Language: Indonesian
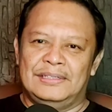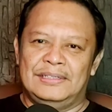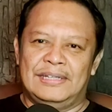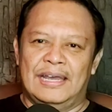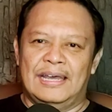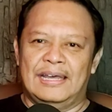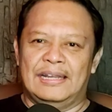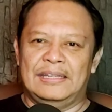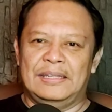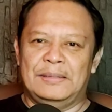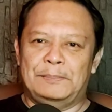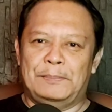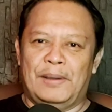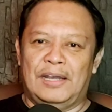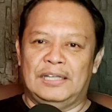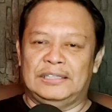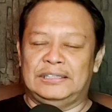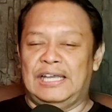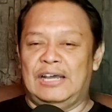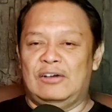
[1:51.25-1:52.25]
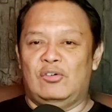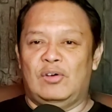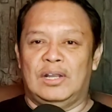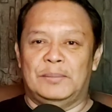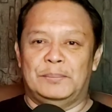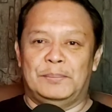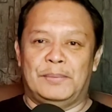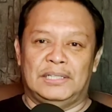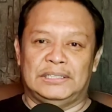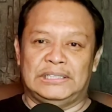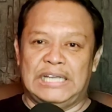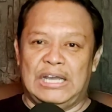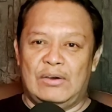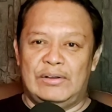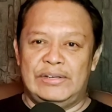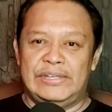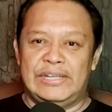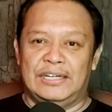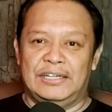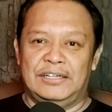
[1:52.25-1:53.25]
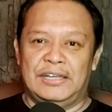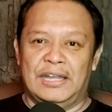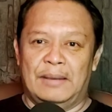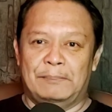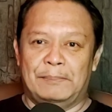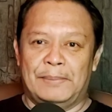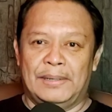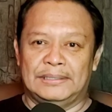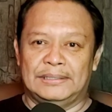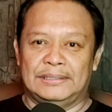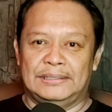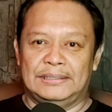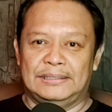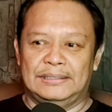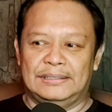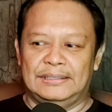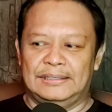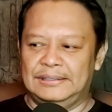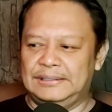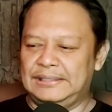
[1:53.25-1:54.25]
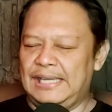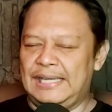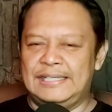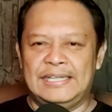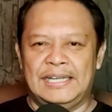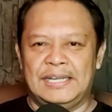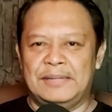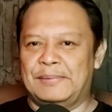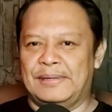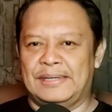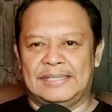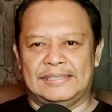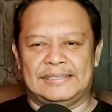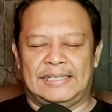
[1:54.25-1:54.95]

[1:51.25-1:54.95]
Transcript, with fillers: dari pengetahuan-pengetahuan yang didapat entah dari mana